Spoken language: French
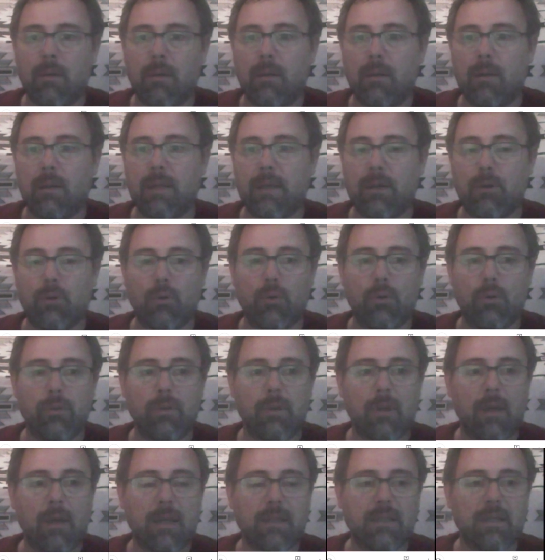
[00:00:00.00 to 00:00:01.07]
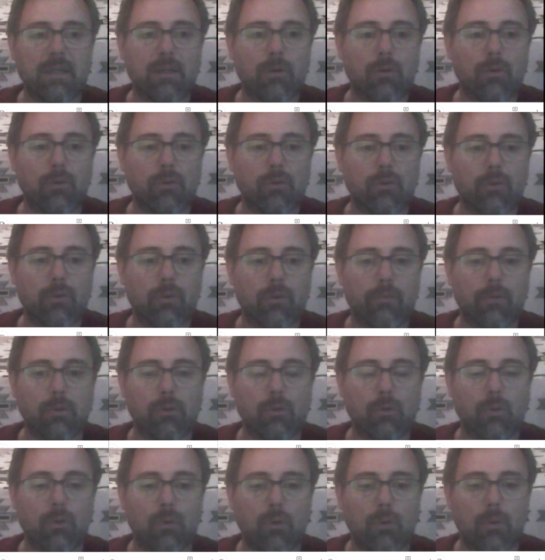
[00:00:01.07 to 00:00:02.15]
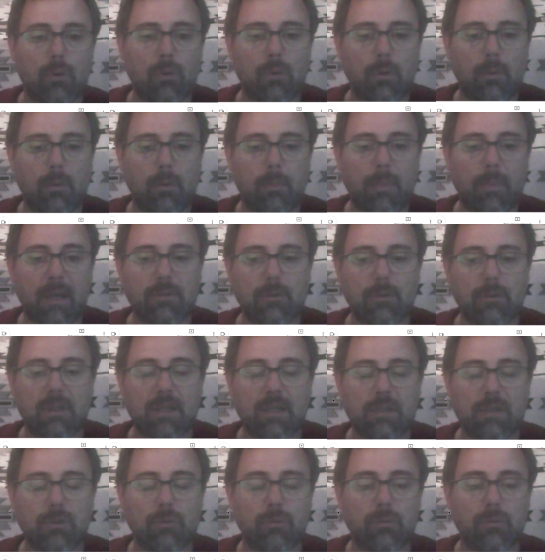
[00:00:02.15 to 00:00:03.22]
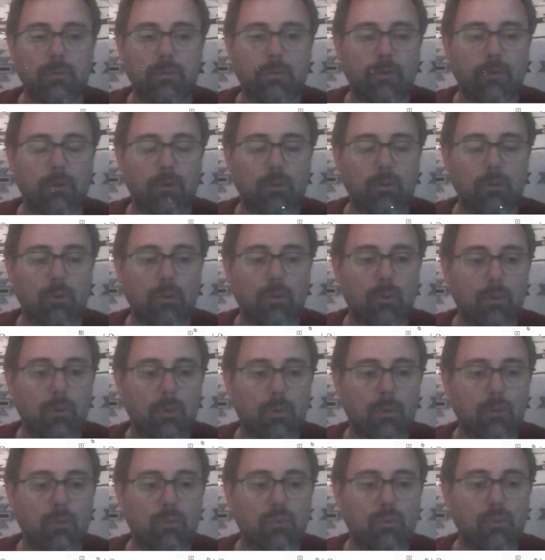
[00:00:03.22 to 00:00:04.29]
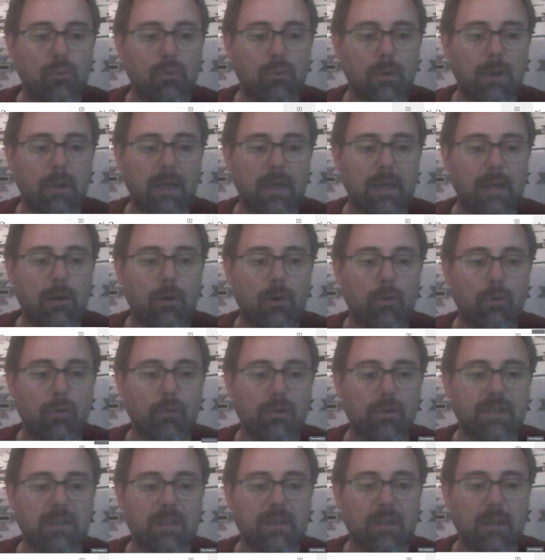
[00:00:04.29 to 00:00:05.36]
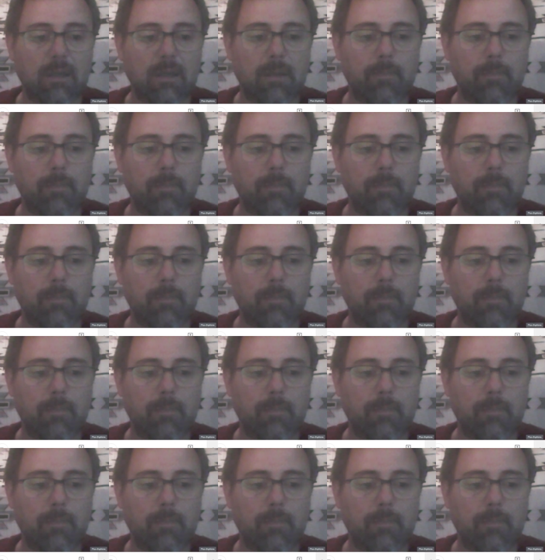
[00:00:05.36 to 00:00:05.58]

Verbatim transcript: l'icône indiquant que votre euh, présentation, votre cours est enregistré.